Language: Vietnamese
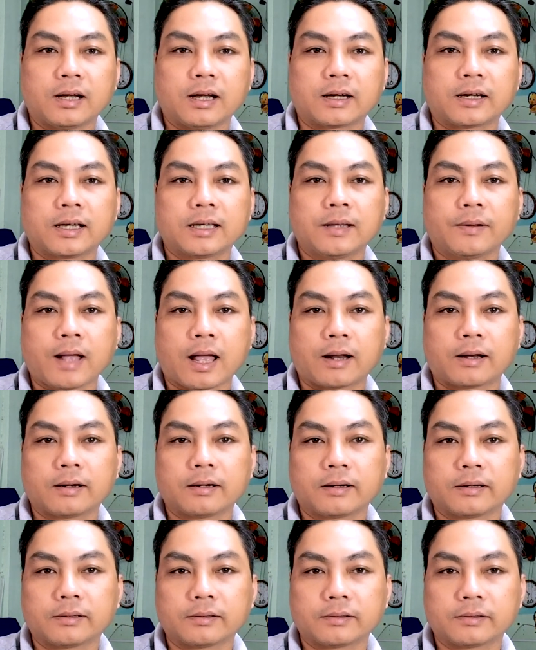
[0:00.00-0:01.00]
à, khi khách
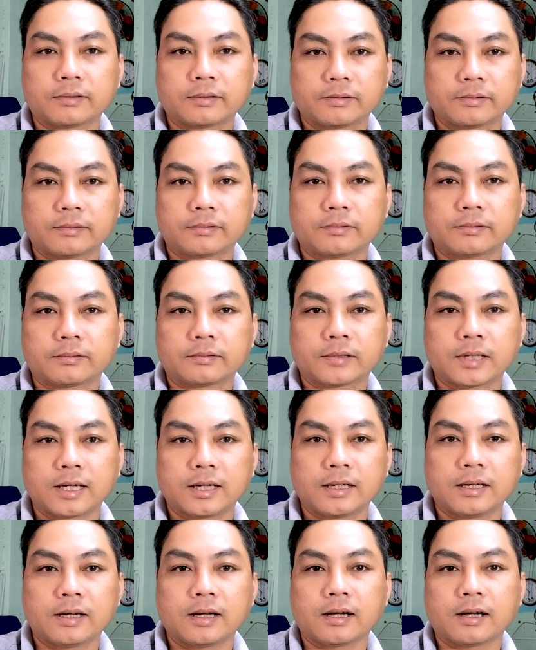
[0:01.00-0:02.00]
hàng mình
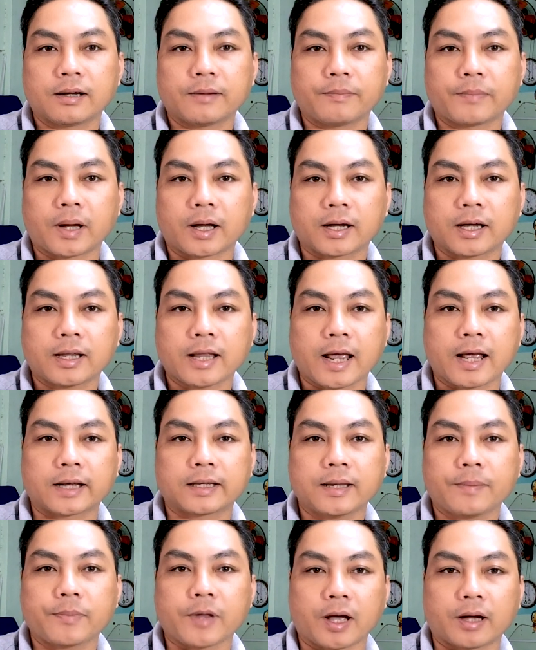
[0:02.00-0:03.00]
khi à, mà khách
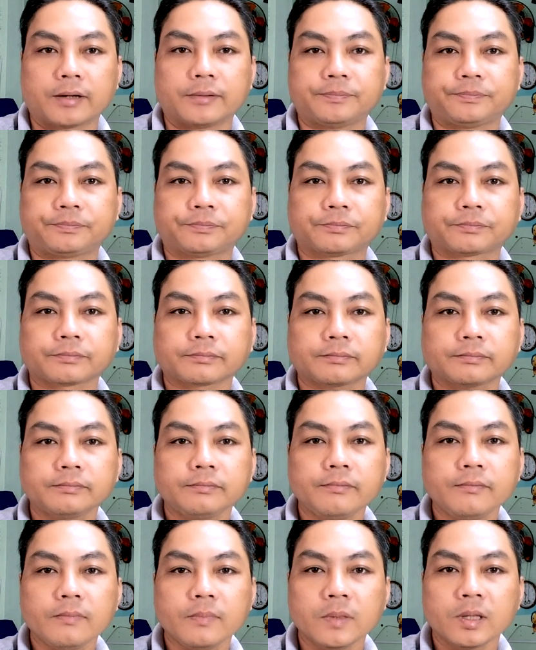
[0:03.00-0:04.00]
hàng chấp nhận
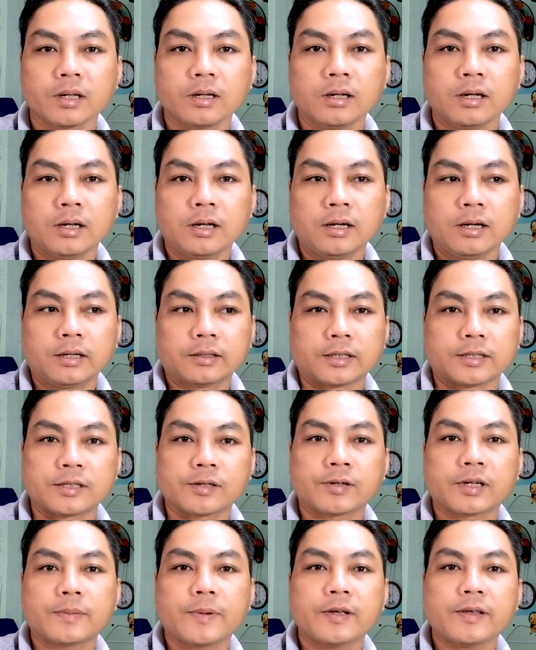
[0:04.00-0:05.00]
thì
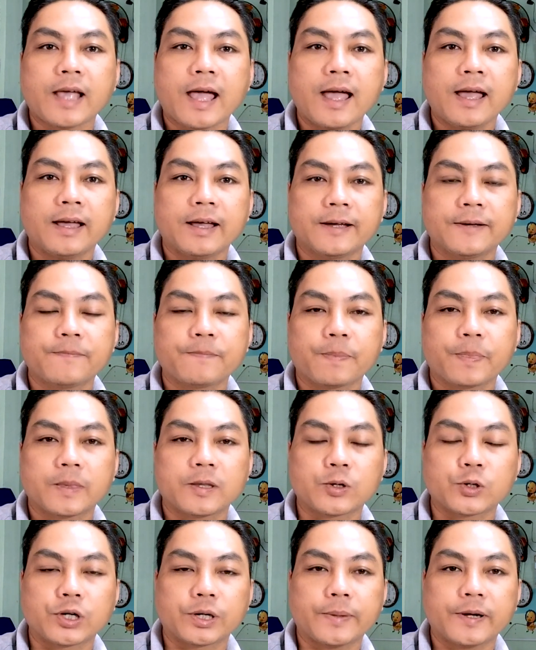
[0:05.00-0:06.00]
sau khi báo giá ha
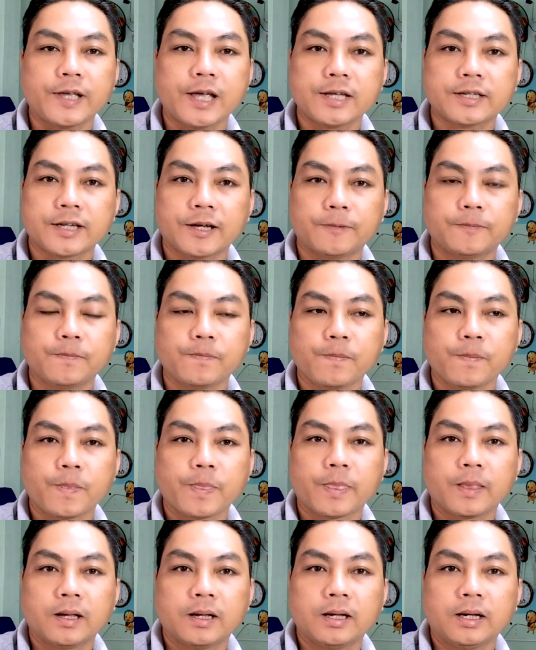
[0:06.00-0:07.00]
sau khi báo giá xong
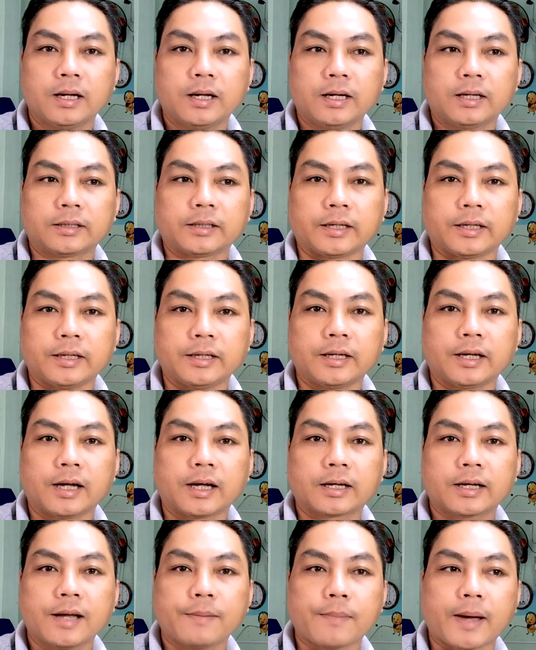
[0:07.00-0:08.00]
thì
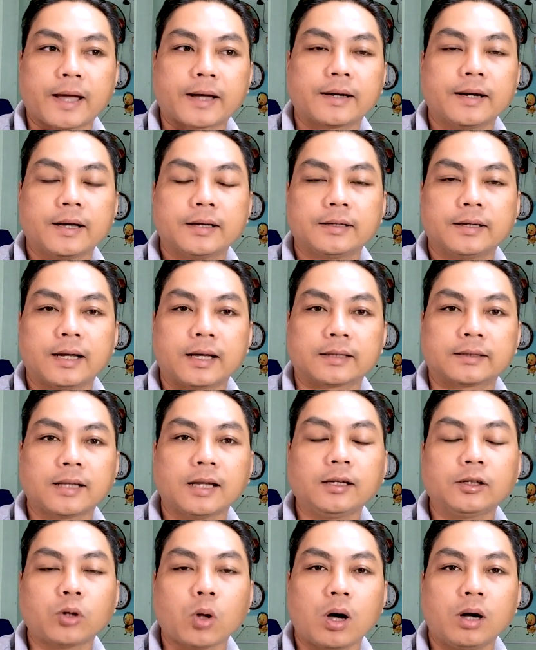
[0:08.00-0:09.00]
à, các bạn nên là
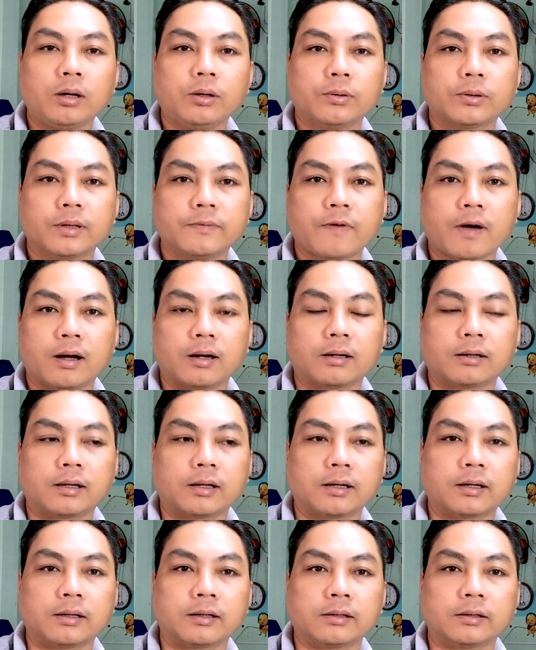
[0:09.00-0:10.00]
tính toán luôn cái phần
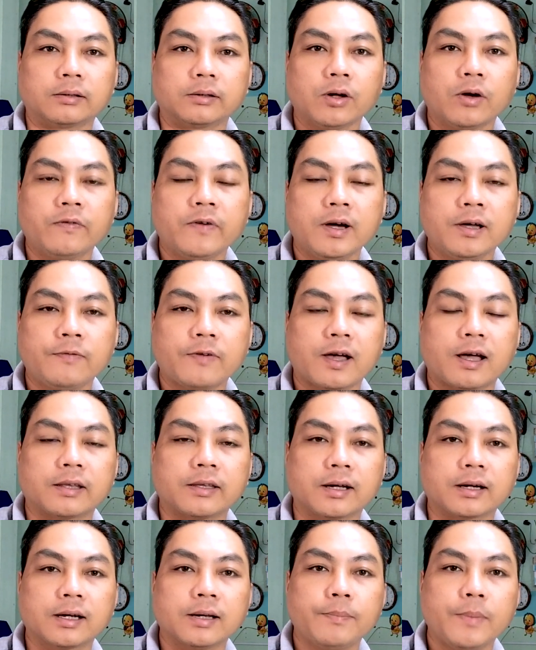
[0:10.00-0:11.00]
à, đối với và
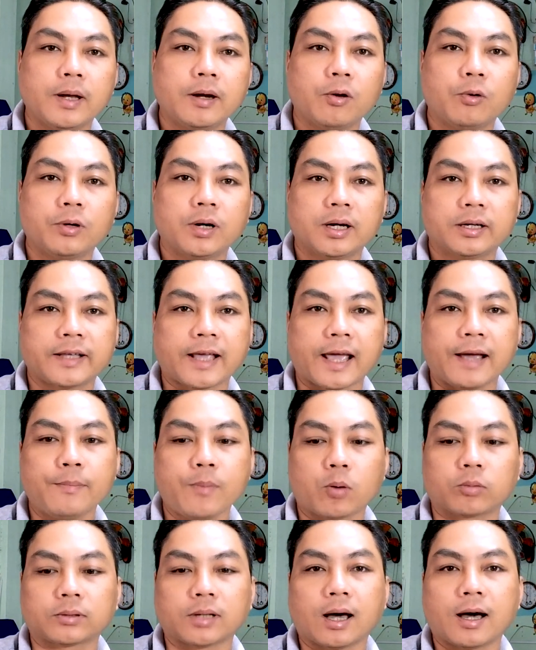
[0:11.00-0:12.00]
những cái menu đơn
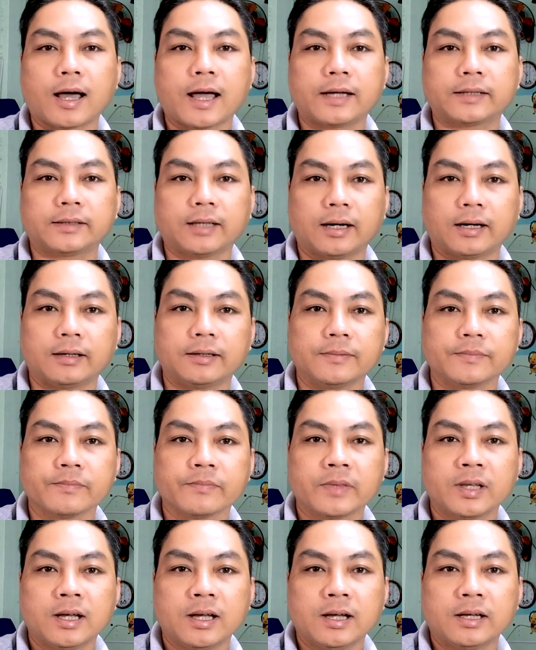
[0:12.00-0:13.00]
giản một tờ hai tờ
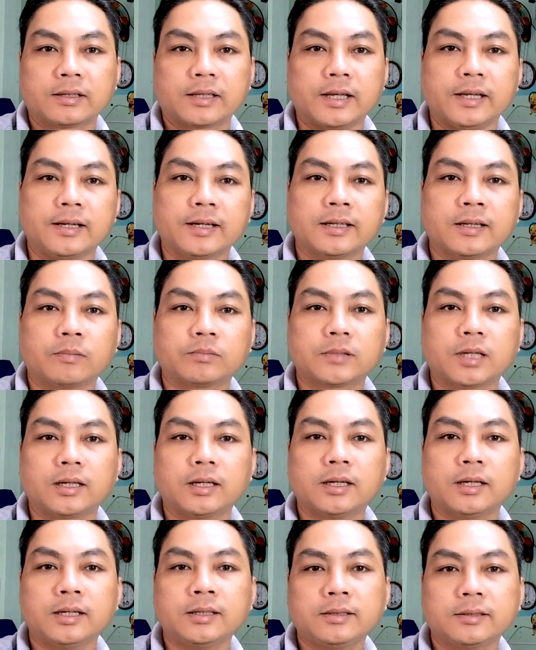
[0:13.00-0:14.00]
thì những cái thông
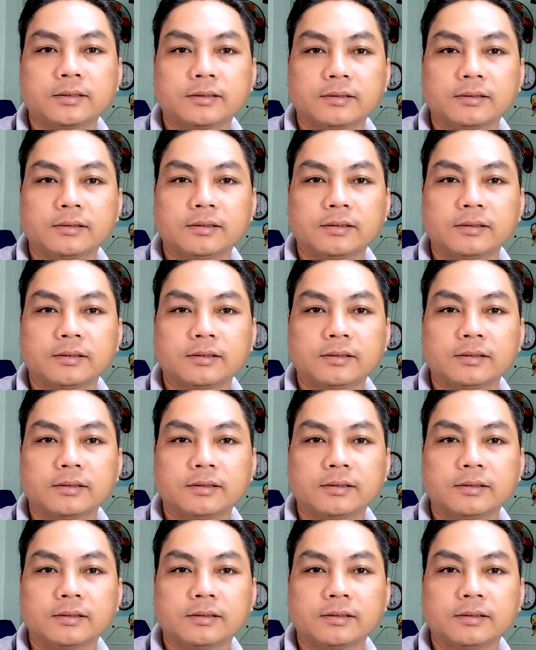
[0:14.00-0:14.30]
tin nó ít